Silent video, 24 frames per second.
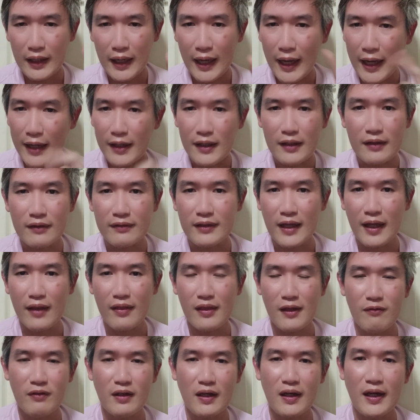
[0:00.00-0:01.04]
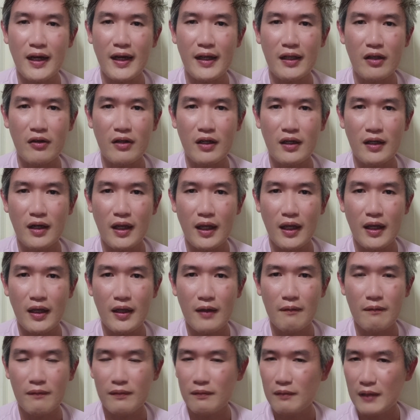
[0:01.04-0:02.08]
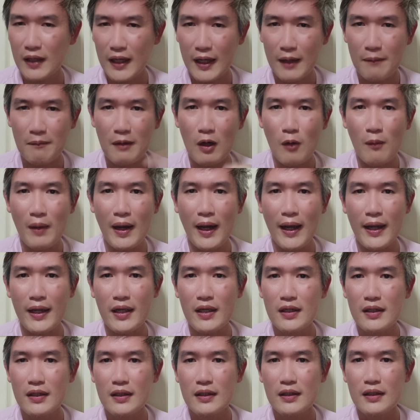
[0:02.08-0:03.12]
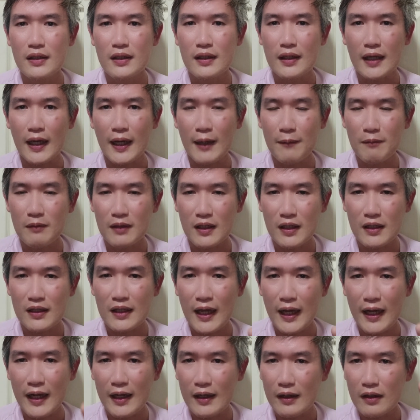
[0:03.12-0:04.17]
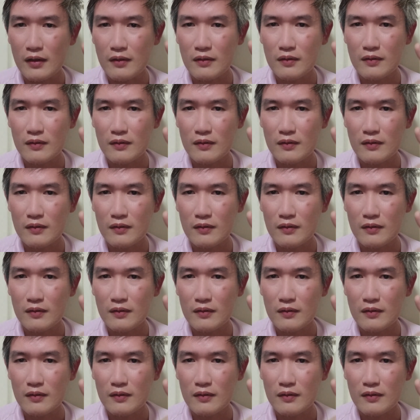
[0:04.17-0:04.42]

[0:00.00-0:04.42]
แค่100,000 ซับสไครบ์เท่านั้นแหละแค่เป้าหมายนะครับทิศทาง